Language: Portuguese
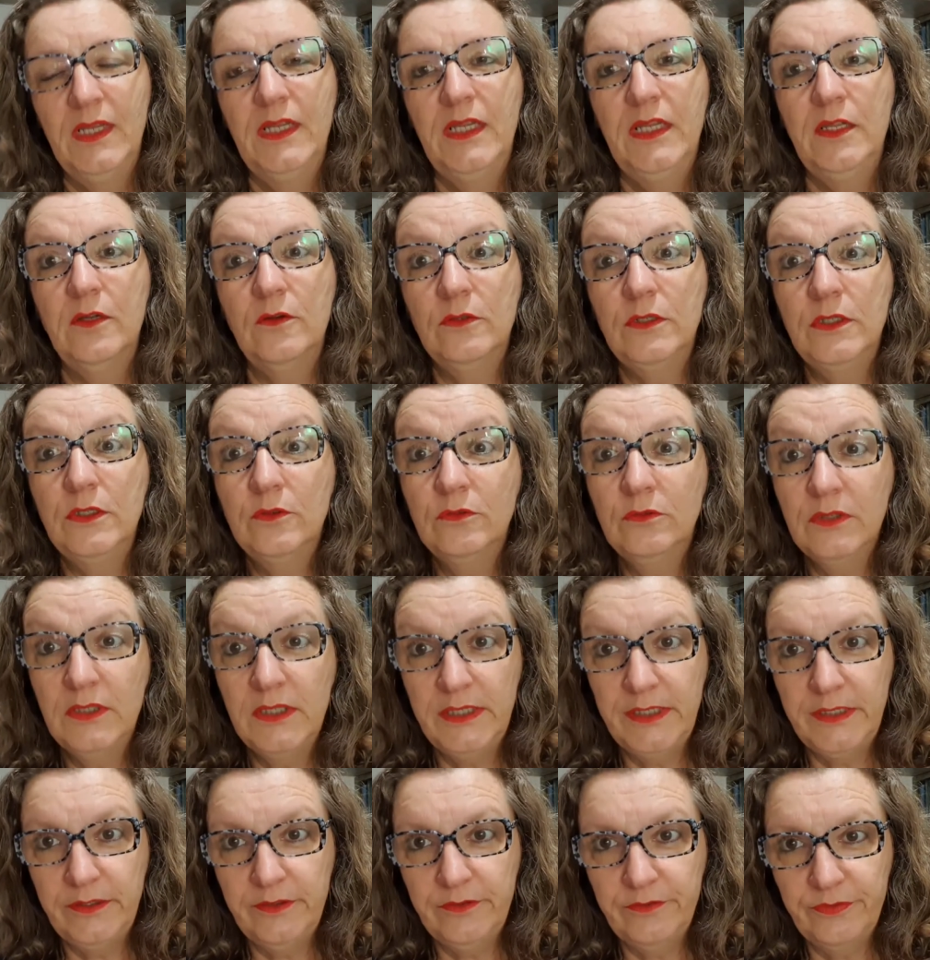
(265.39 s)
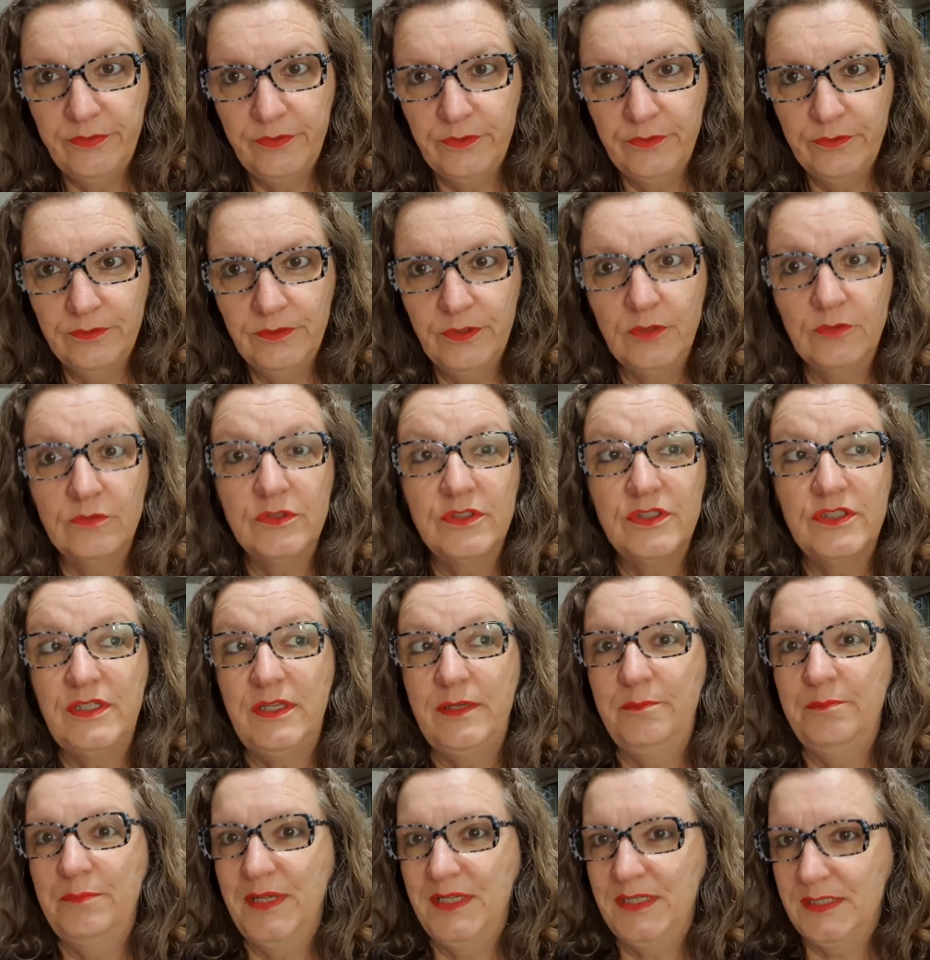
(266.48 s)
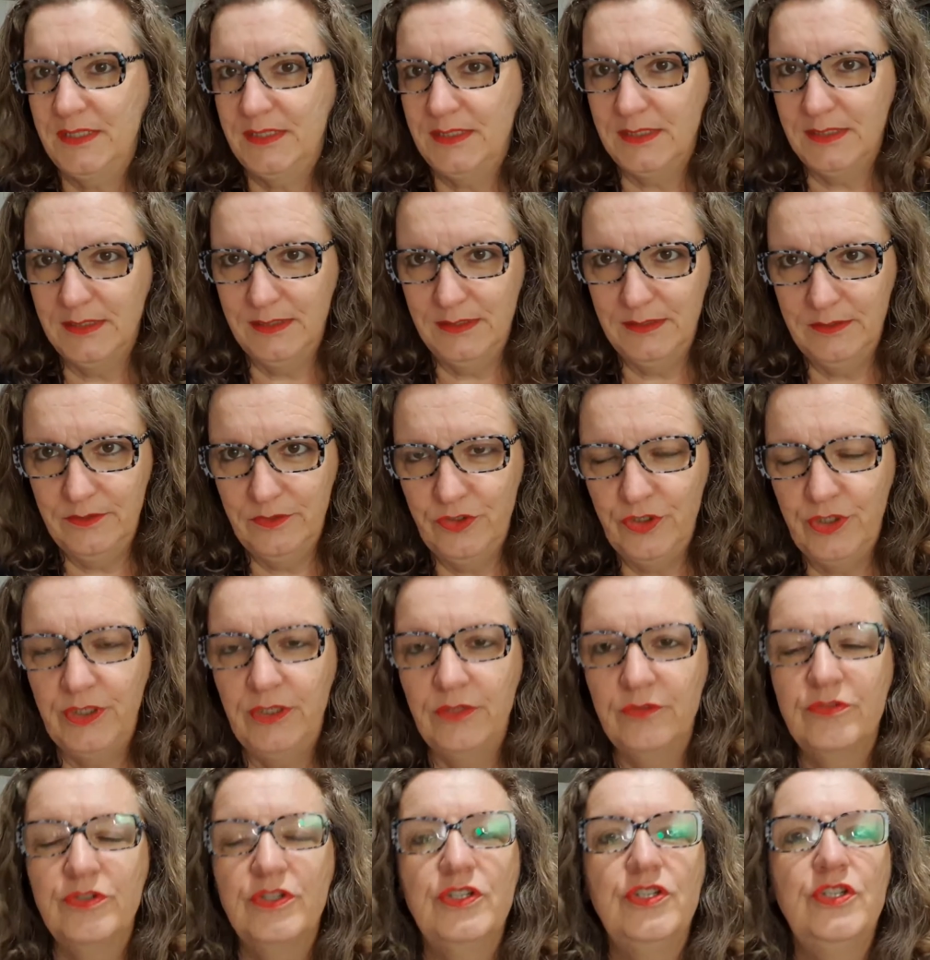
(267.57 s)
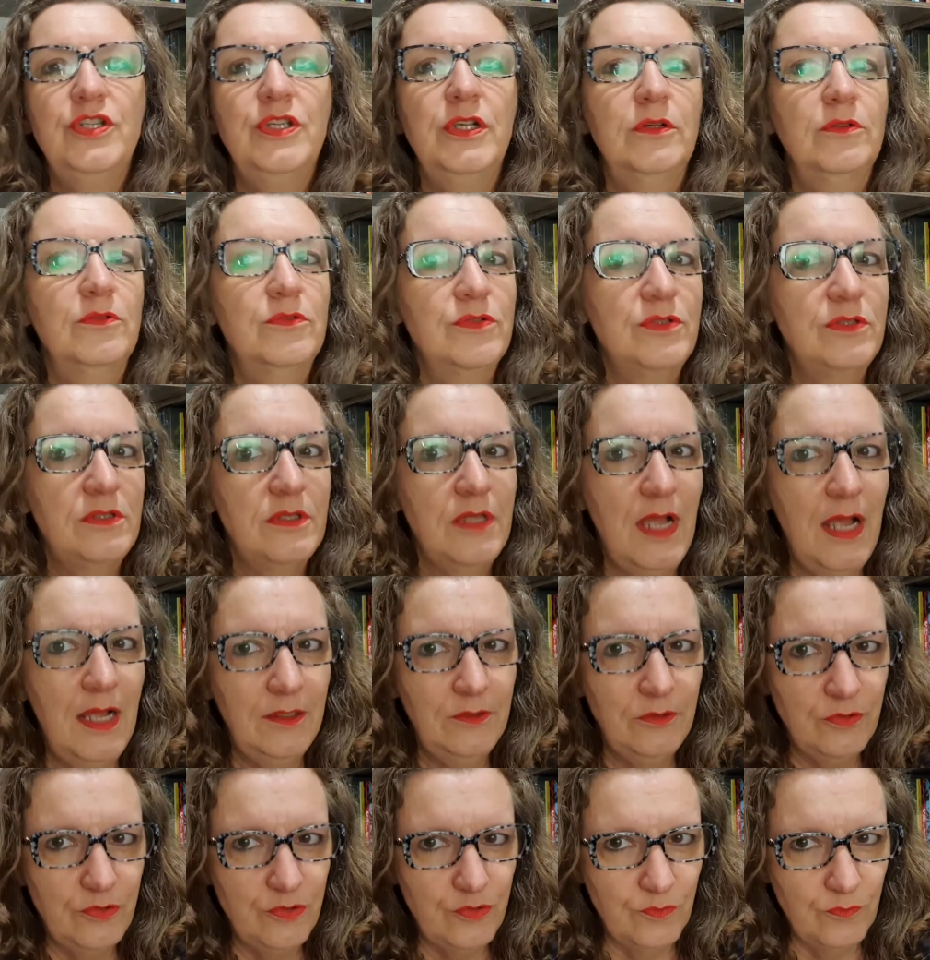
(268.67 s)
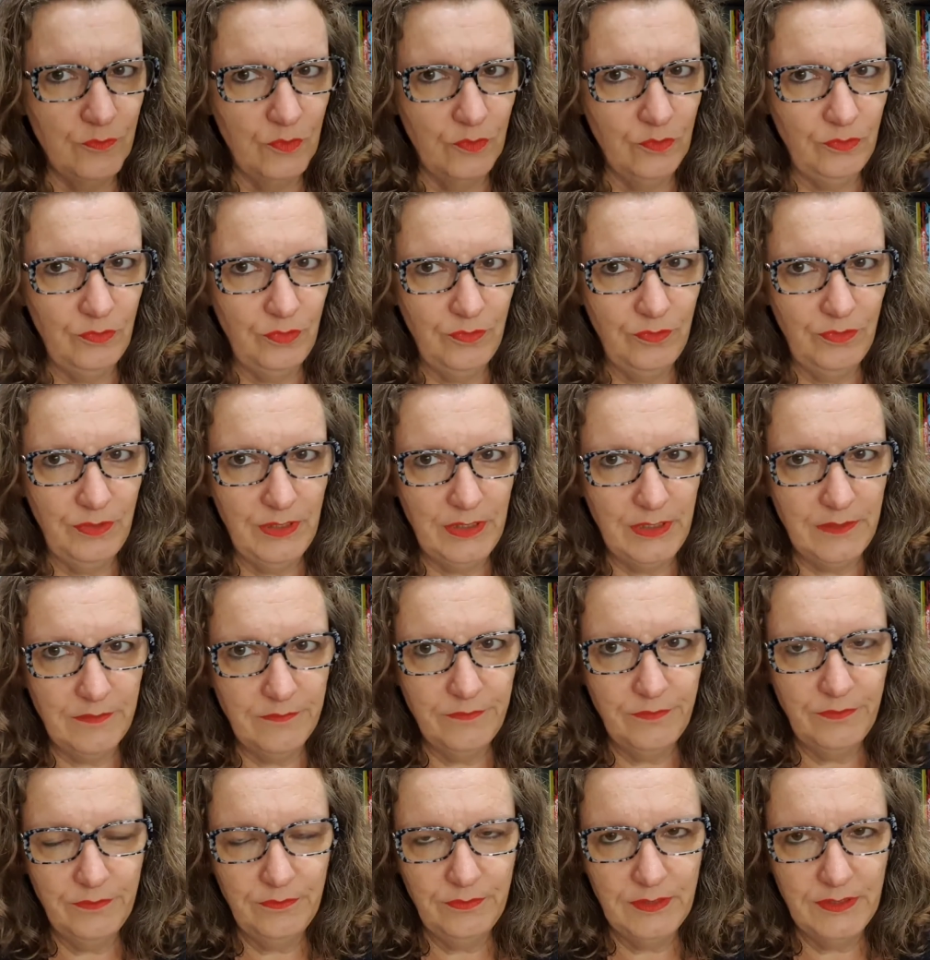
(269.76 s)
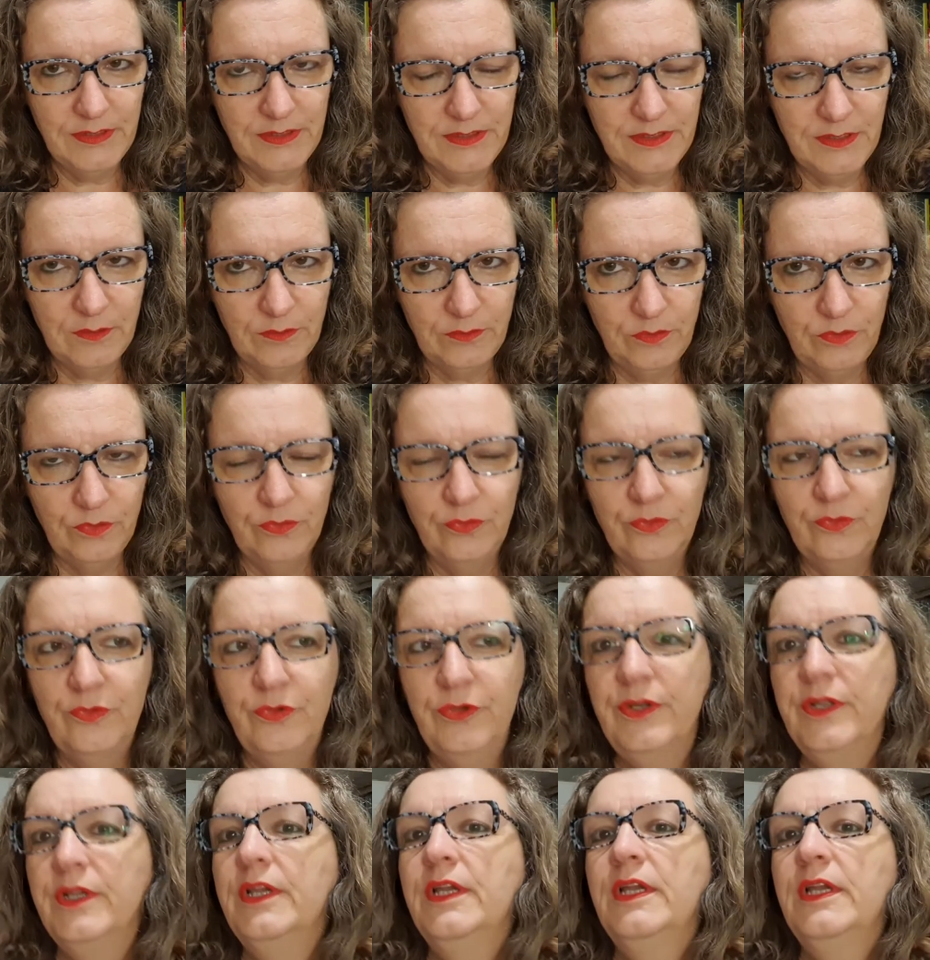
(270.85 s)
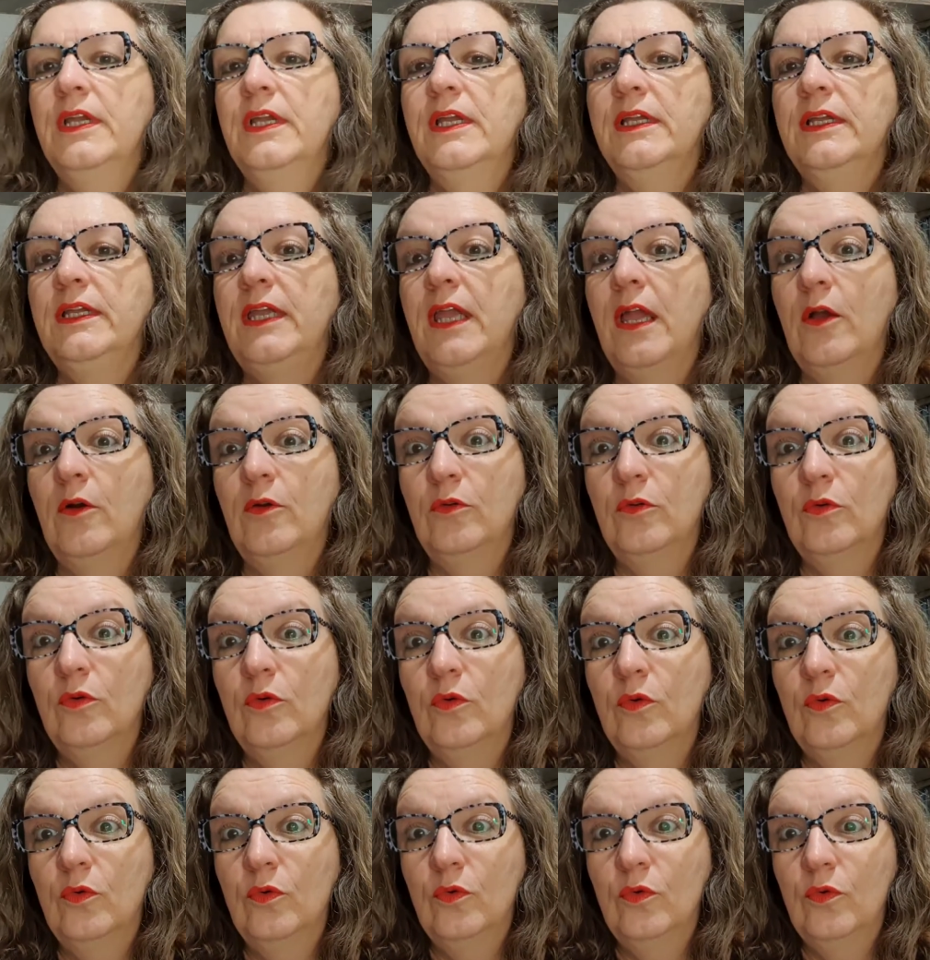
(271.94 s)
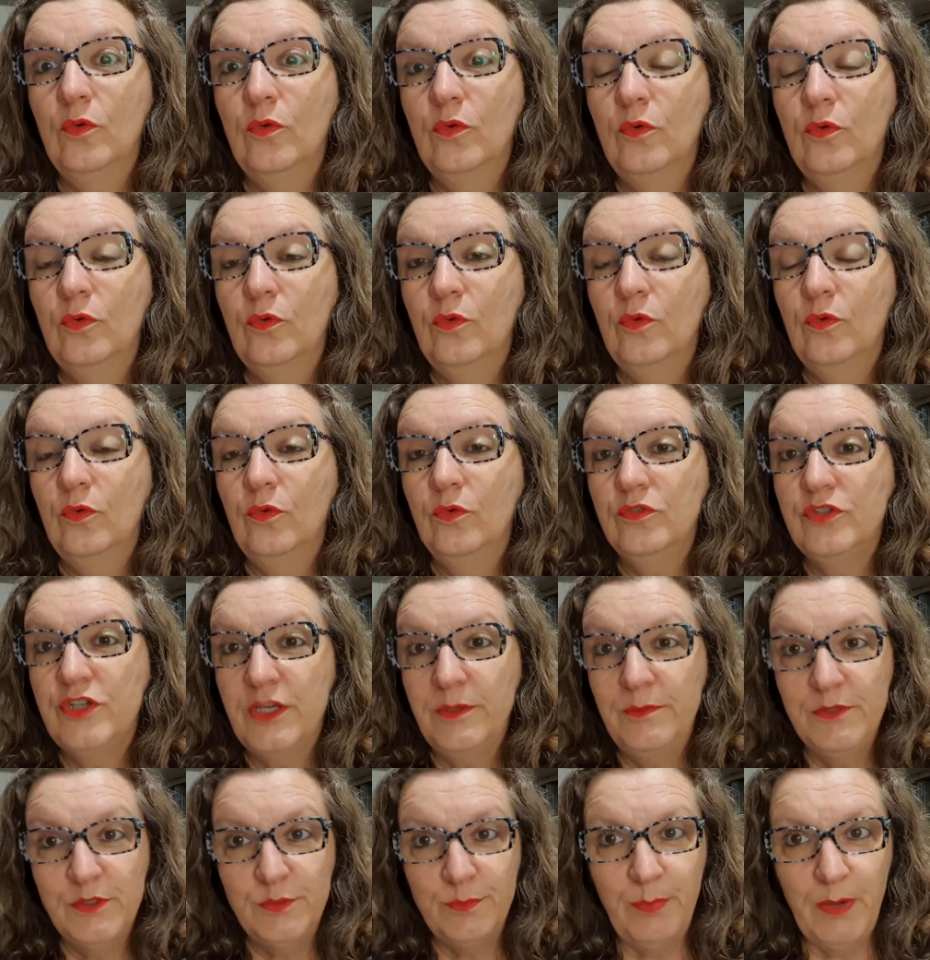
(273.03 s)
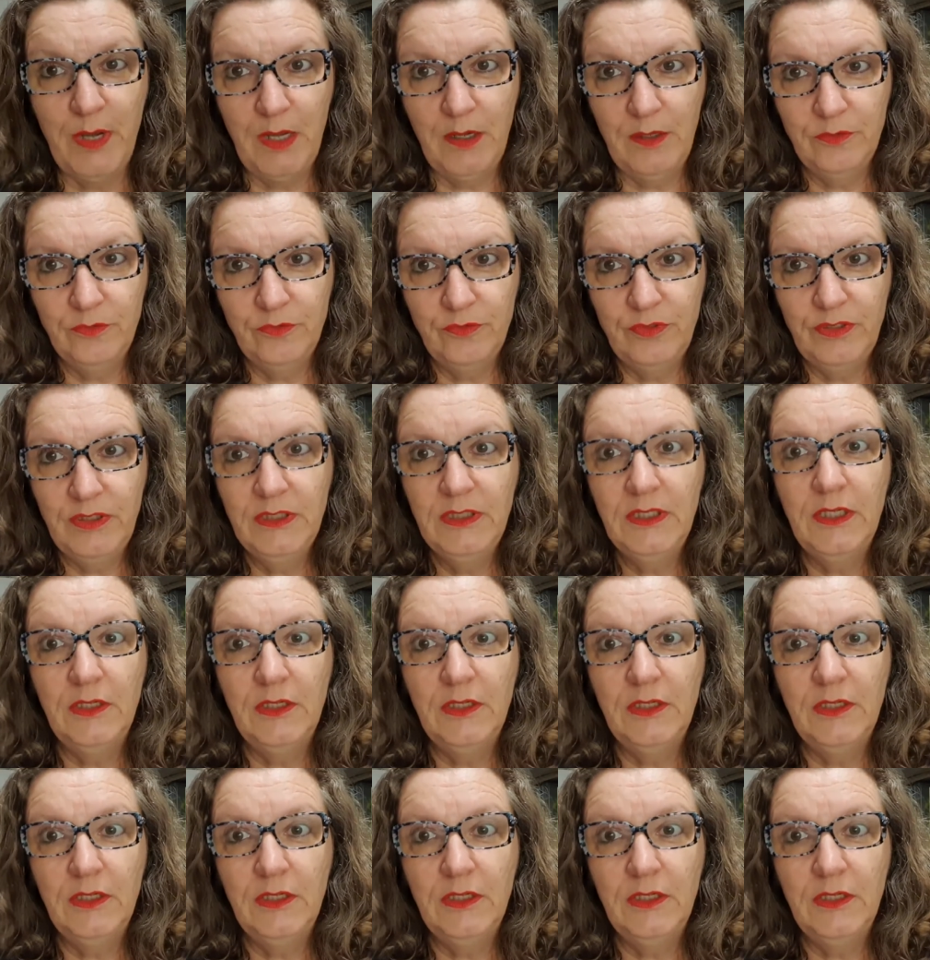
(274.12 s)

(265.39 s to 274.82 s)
Eu li um livro que eu gostei bastante, que eu já tinha gostado de um outro livro desse autor, que é o, o, James Baldwin.